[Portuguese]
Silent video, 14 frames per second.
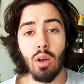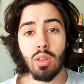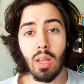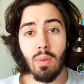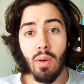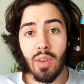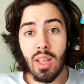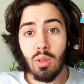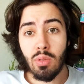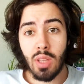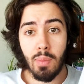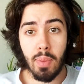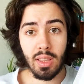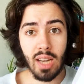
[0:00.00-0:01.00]
Eu tava vendo um
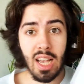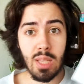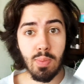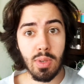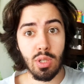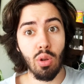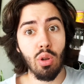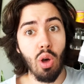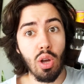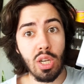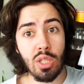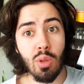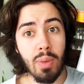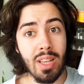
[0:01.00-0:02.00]
tempo atrás, pessoal,
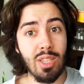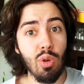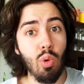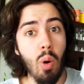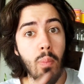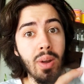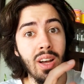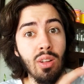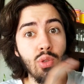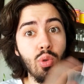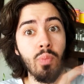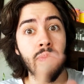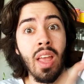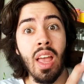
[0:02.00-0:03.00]
lojas no Brasil
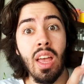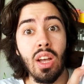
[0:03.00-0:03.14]
cobrando